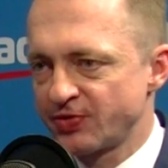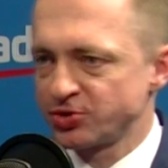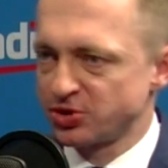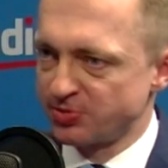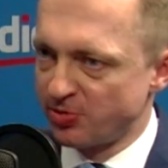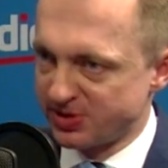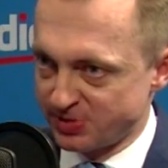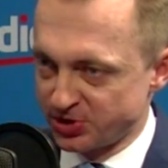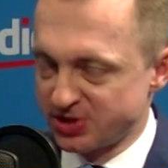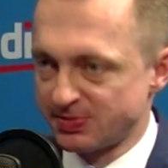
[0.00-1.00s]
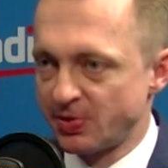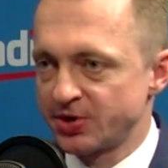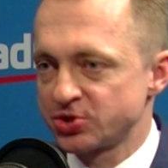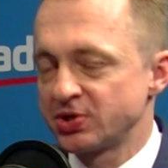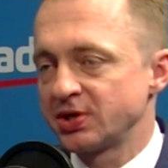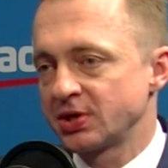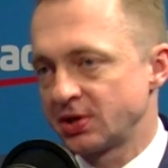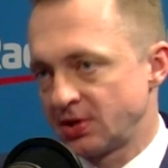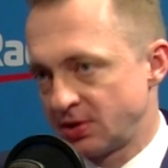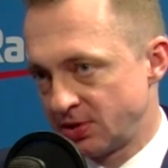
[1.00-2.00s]
chociażby ubezpieczeń społecznych,
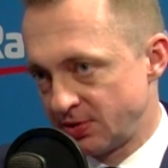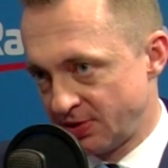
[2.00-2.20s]
e,